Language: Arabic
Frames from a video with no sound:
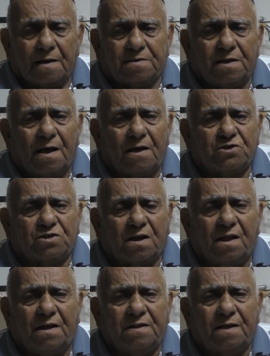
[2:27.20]
رحت
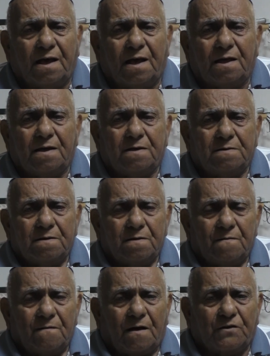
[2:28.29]
اشتغل عندها
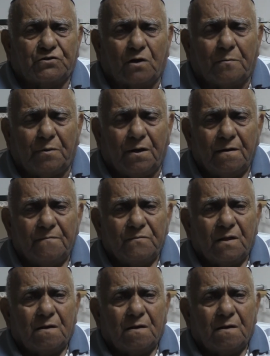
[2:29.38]
الصبح